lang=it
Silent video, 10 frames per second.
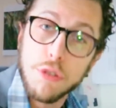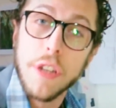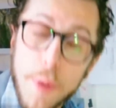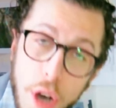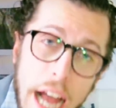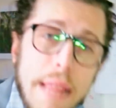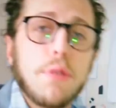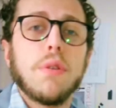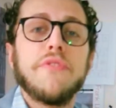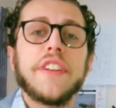del mio calibro
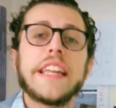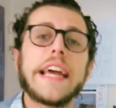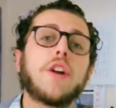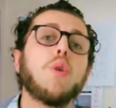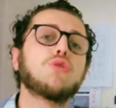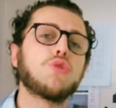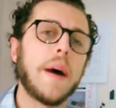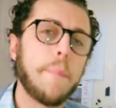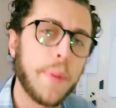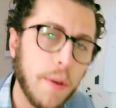può venire incontro
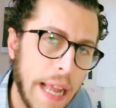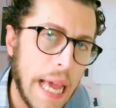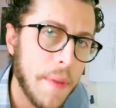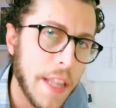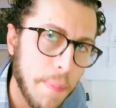a problemi di